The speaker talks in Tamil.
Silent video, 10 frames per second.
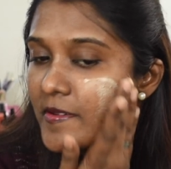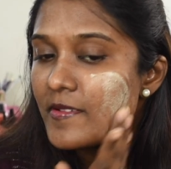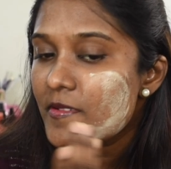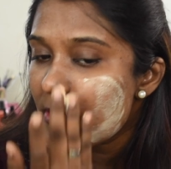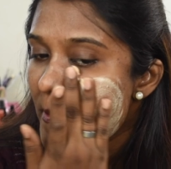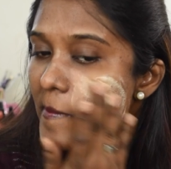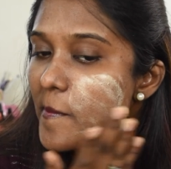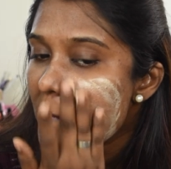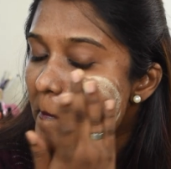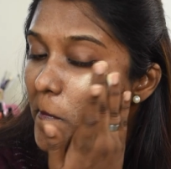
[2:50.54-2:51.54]
ஸோ இந்த
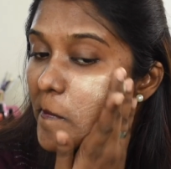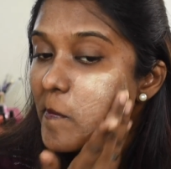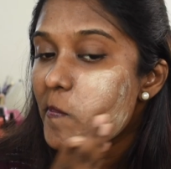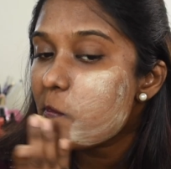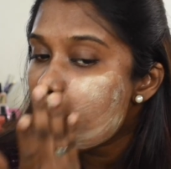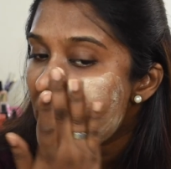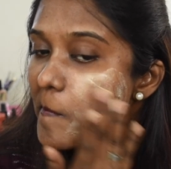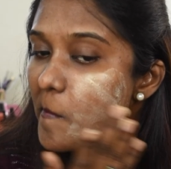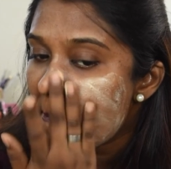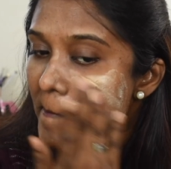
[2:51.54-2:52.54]
ஸ்டோப் க்ரீம் நீங்கள்
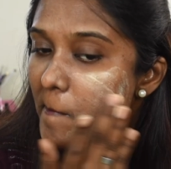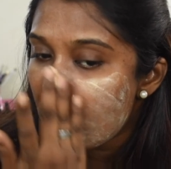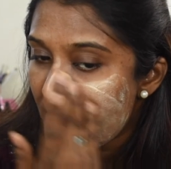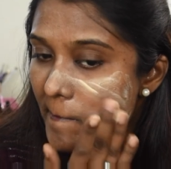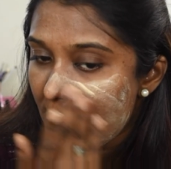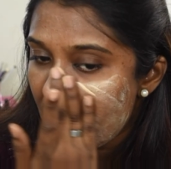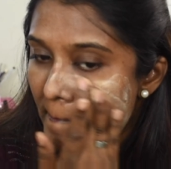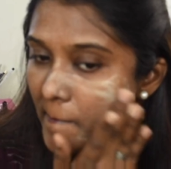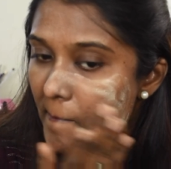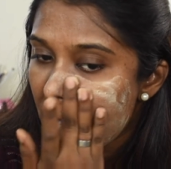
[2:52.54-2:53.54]
மாய்ஸ்சரைசரோடு சேர்த்து
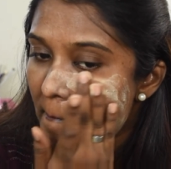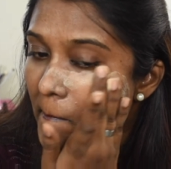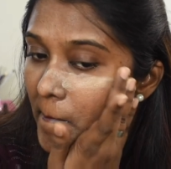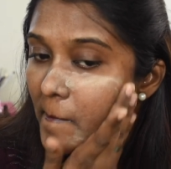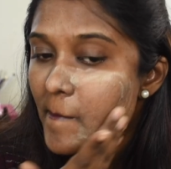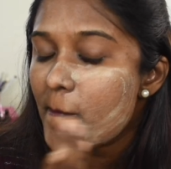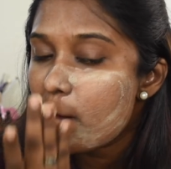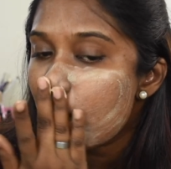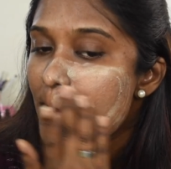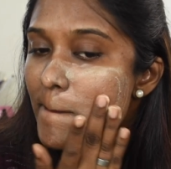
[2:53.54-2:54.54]
மிக்ஸ் பண்ணி அப்ளை
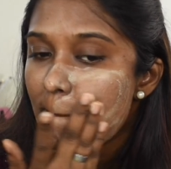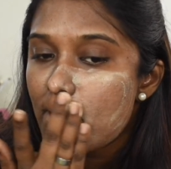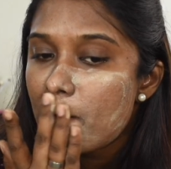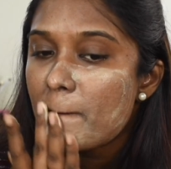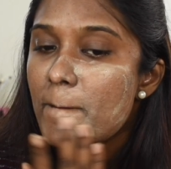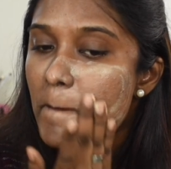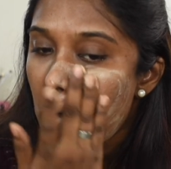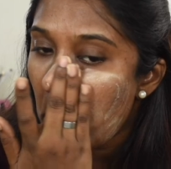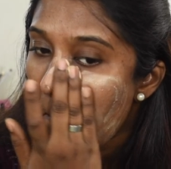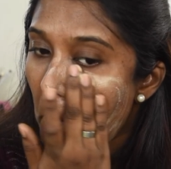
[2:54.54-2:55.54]
பண்ணுறப்போ அப்ளிகேஷன் ரொம்ப
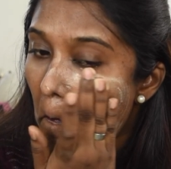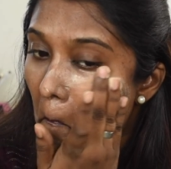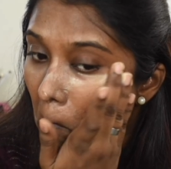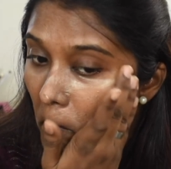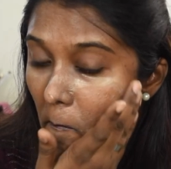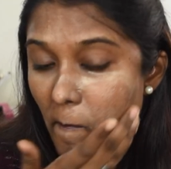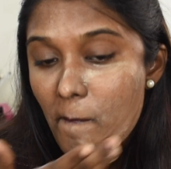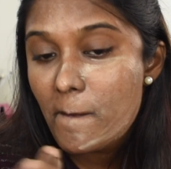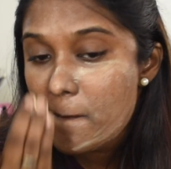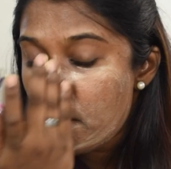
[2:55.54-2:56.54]
ஈஸியாக இருக்குது பட்
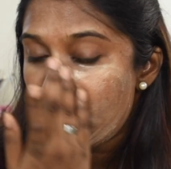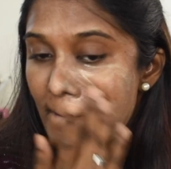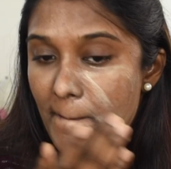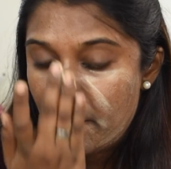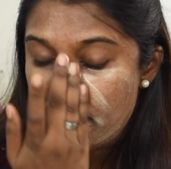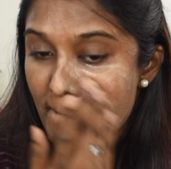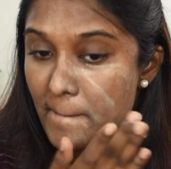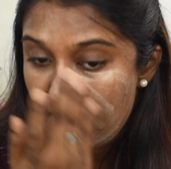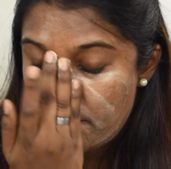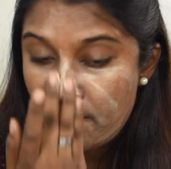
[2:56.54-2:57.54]
நீங்கள் இதை டேரெக்டாக அப்ளை
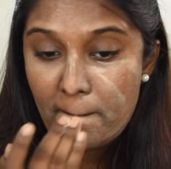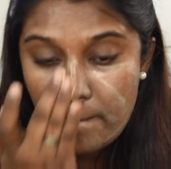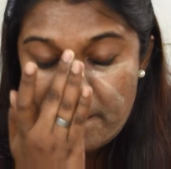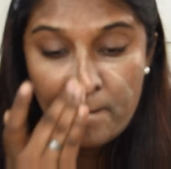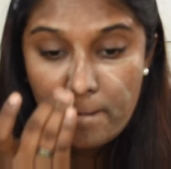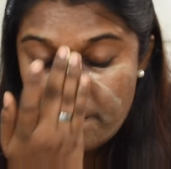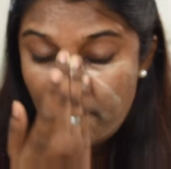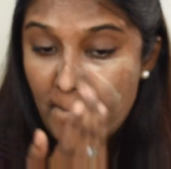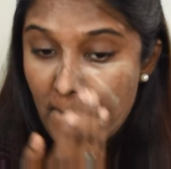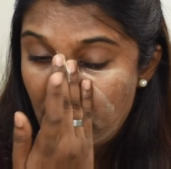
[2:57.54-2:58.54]
பண்ணிங்கன்னா அப்ளிகேஷன் ரொம்ப
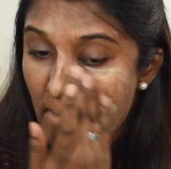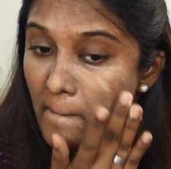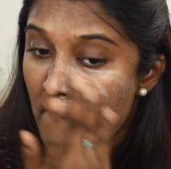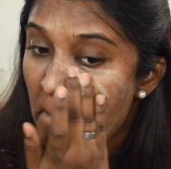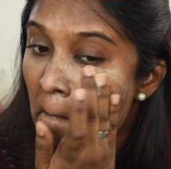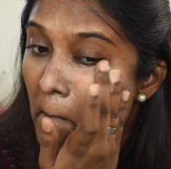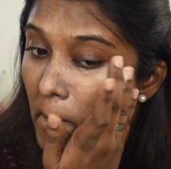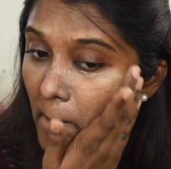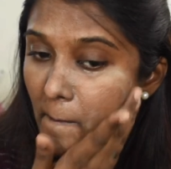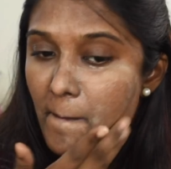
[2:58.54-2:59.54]
பேட்சியாக இருக்குது
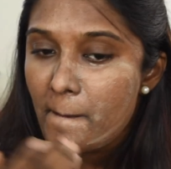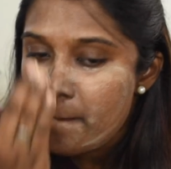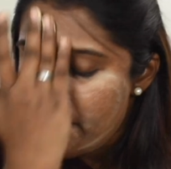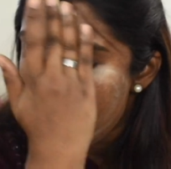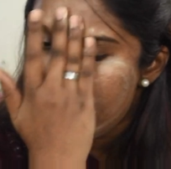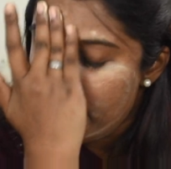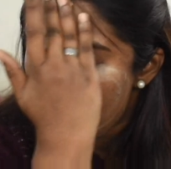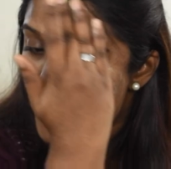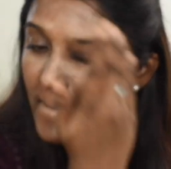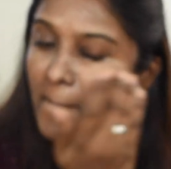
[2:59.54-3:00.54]
அண்ட் ஆல்சோ
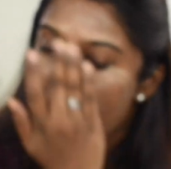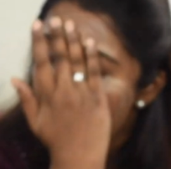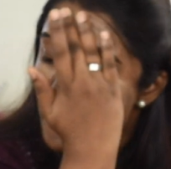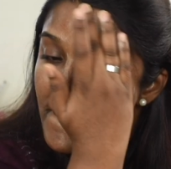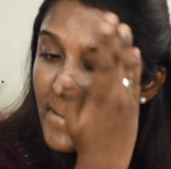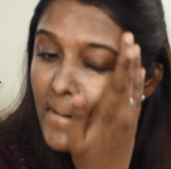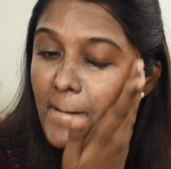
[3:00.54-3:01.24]
இது வந்து நீங்கள் ஹேண்ட்ஸில்